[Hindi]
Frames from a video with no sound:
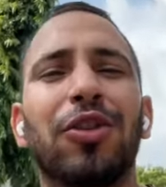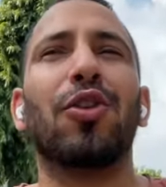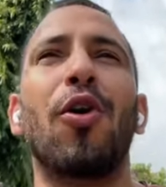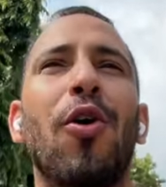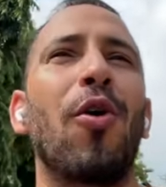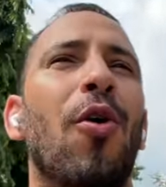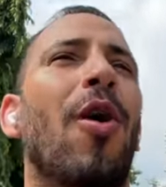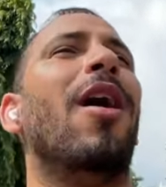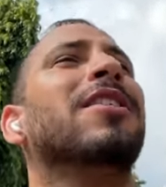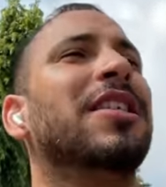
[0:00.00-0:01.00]
तो
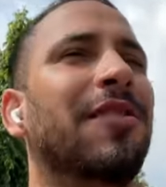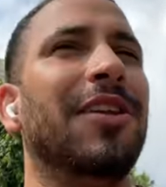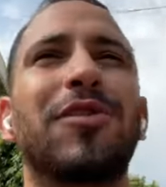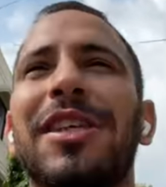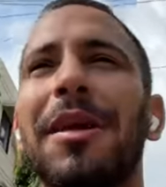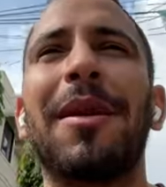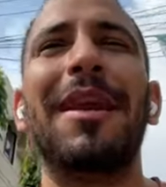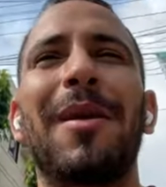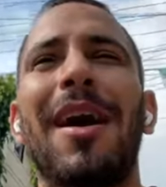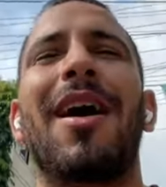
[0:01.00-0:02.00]
आज की वीडियो उसी के
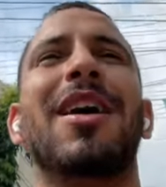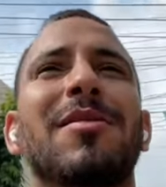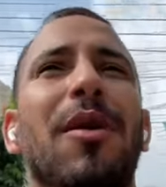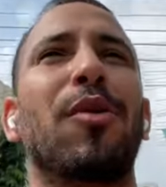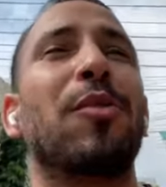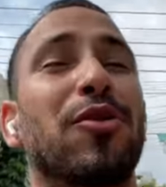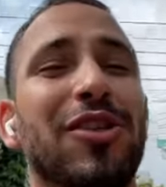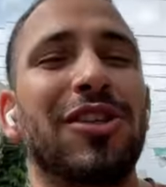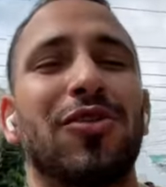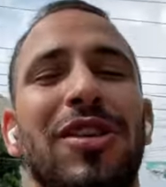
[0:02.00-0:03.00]
बारे में है आज मैं आपको
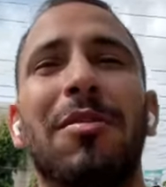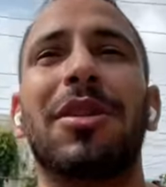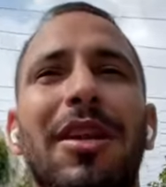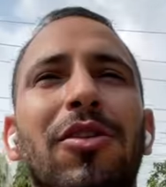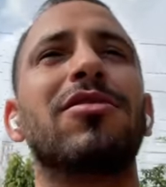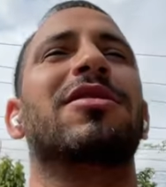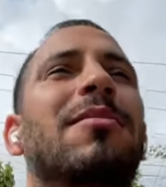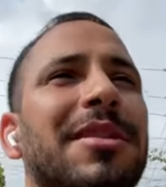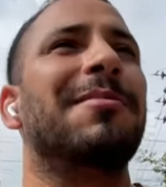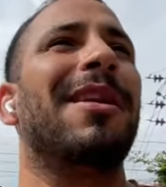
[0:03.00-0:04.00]
प्रोसीजर उसका बताता हूँ
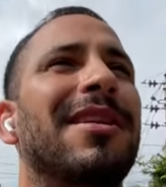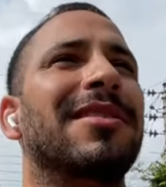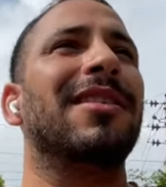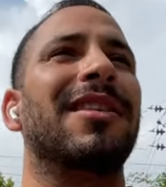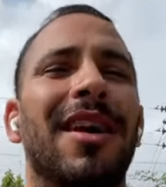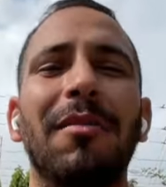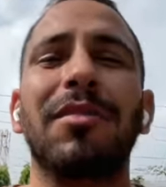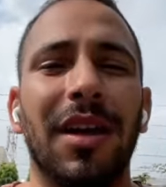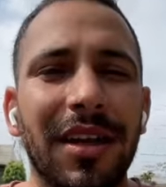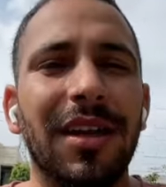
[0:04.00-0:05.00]
सबसे पहले चलते हैं हम
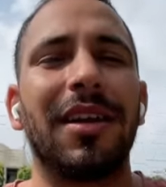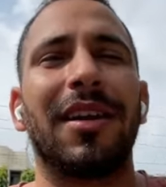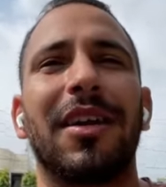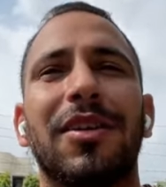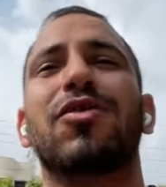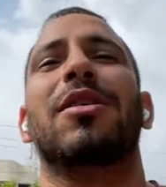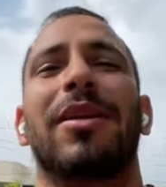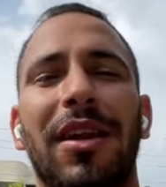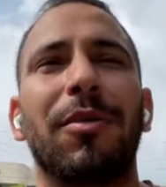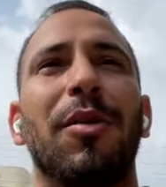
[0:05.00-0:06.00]
कटिंग करके आते हैं उसके
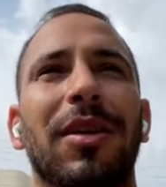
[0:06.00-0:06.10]
बाद आपको